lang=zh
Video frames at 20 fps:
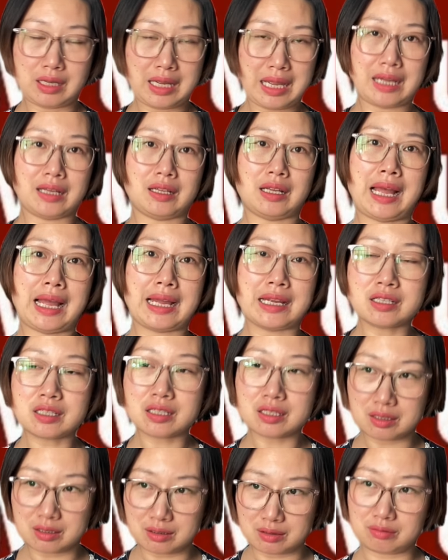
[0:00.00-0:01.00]
还还
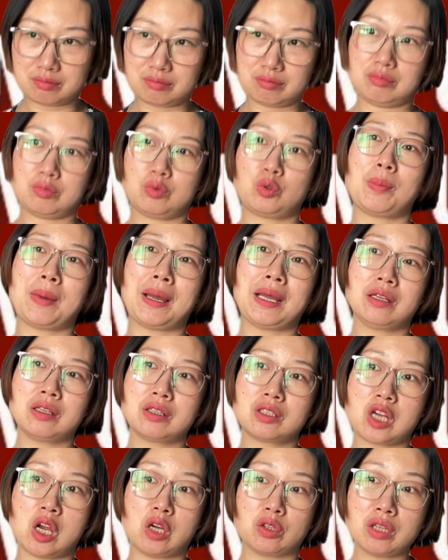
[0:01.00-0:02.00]
是对吧？
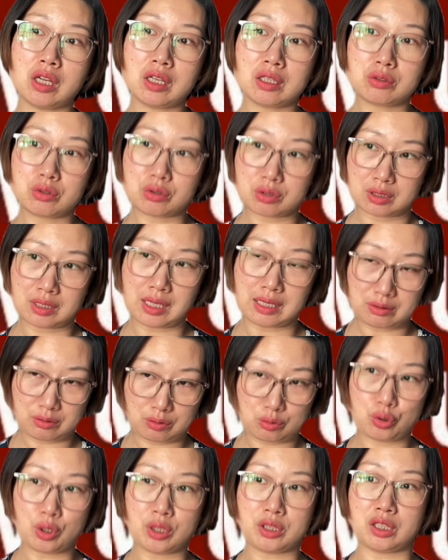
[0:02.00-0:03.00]
找到就是他
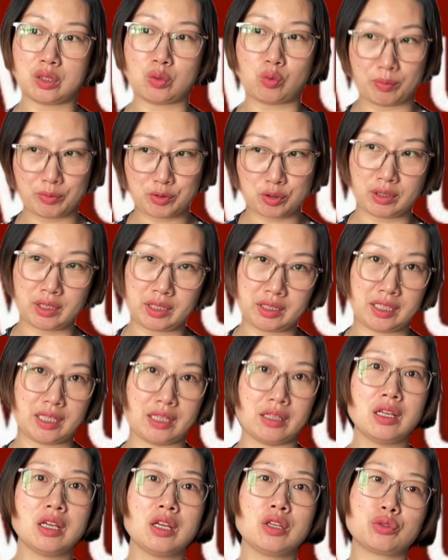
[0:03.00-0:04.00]
确定了，我们就那一
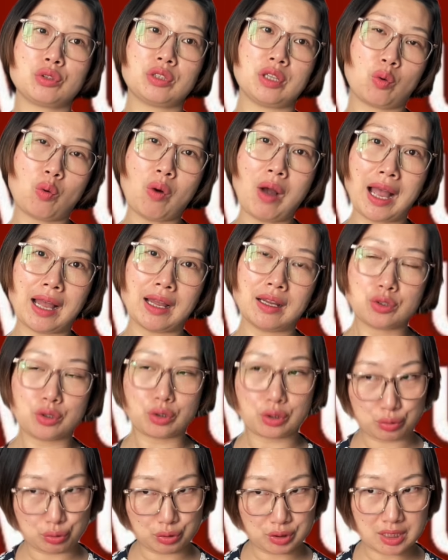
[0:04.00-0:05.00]
天就得挂，就
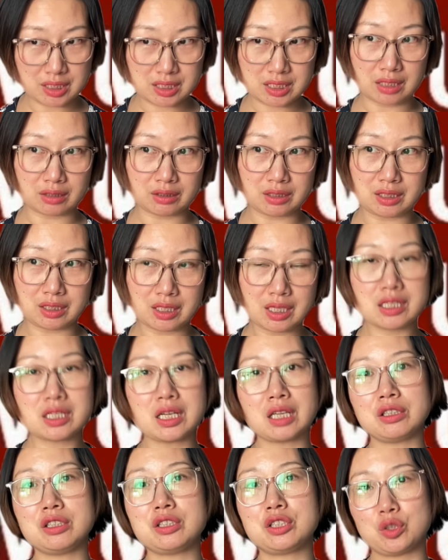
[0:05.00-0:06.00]
得去见上帝。
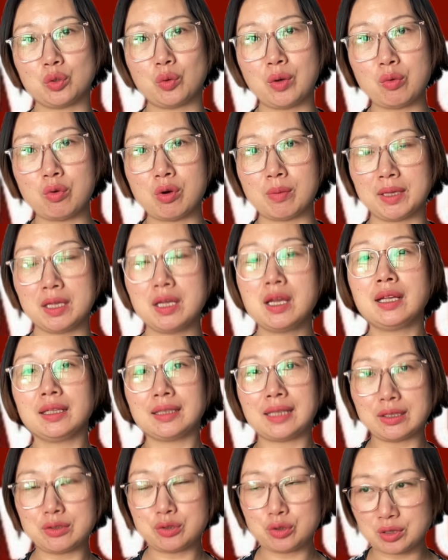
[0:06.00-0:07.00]
上帝喜欢我们，
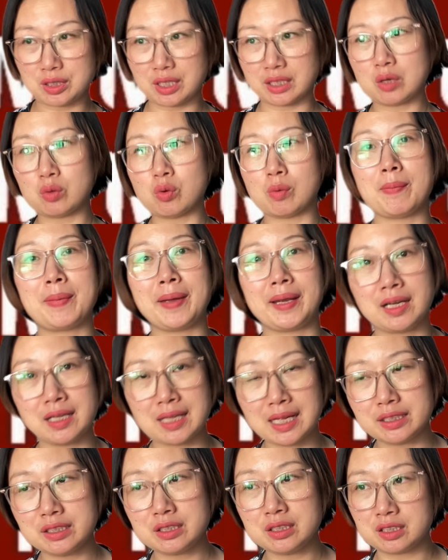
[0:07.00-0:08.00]
他就想让我们陪着
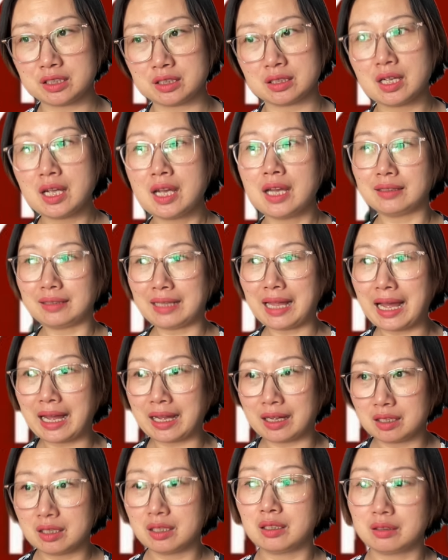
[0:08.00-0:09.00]
他一起。
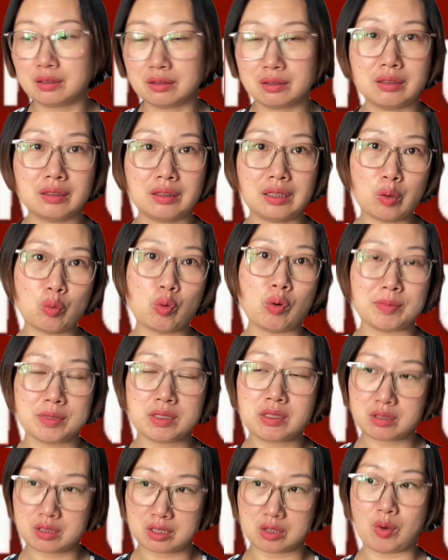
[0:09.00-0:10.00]
那那我
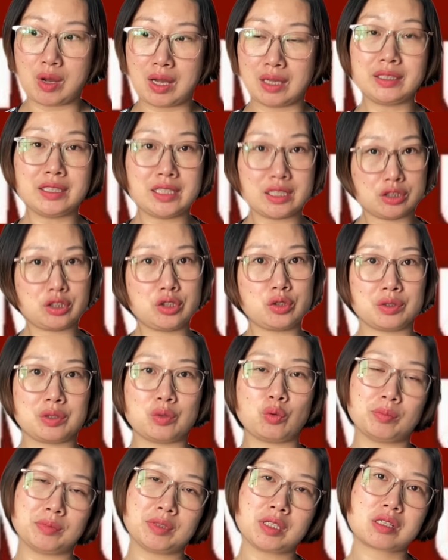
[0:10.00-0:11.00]
们死亡也是有
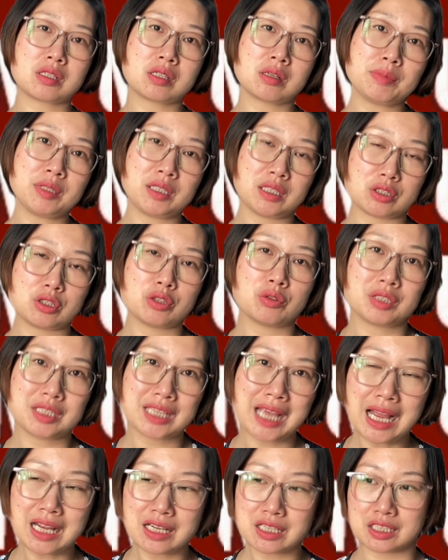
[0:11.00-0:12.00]
我们的生命也是有
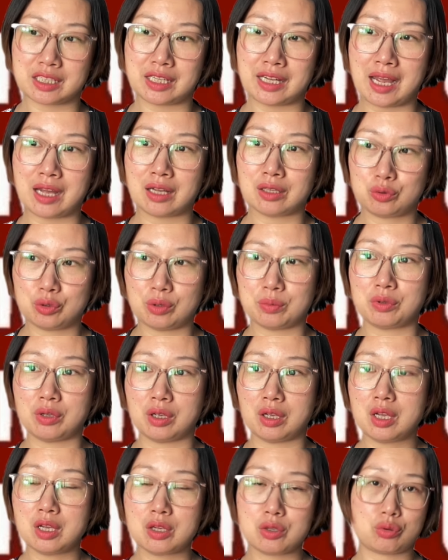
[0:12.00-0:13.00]
价值的呀，对不
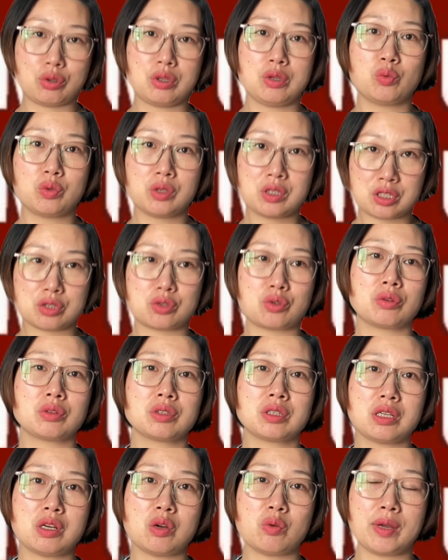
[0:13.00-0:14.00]
对？所以我始终
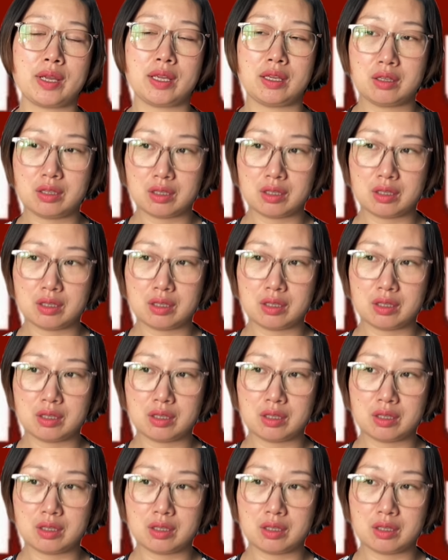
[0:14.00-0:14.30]
认为